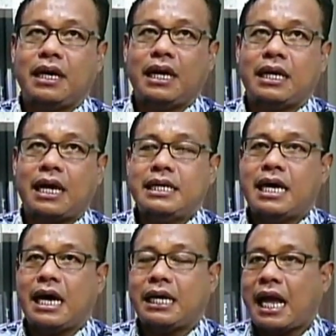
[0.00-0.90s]
ada, ada
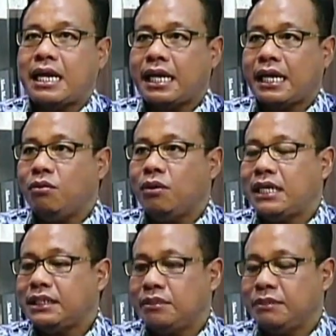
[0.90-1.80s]
ada
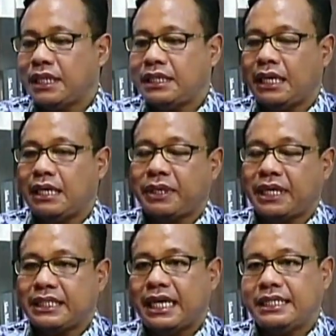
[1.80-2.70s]
regulasi, misalnya ada
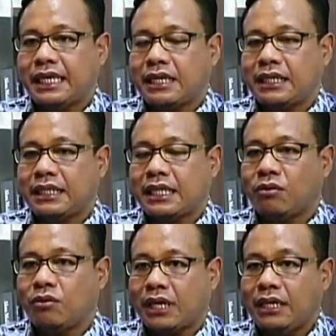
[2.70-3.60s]
pekerjaan yang akan kita
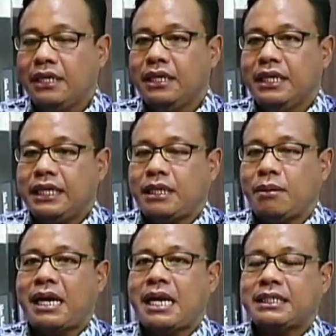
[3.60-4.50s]
lakukan, kita
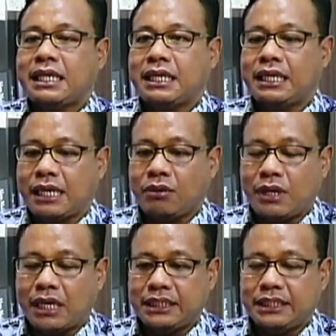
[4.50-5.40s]
berdasarkan
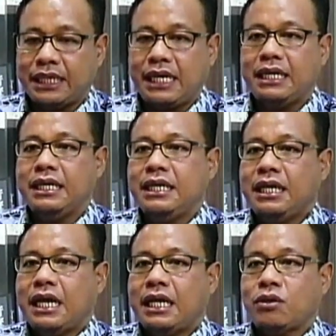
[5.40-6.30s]
regulasinya.
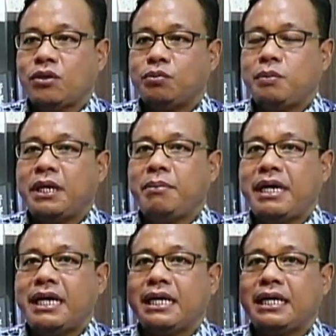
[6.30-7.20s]
Nah, terus
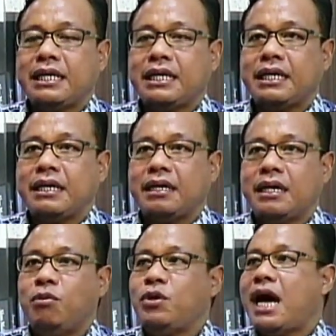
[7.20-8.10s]
bagaimana
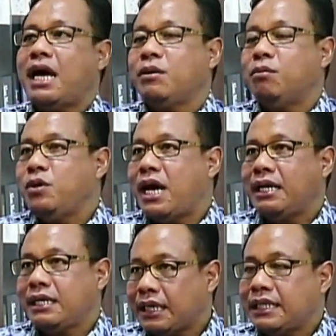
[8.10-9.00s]

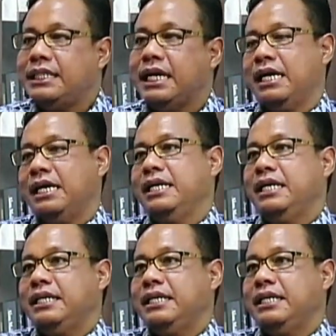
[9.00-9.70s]
kemudahan-kemudahan kerja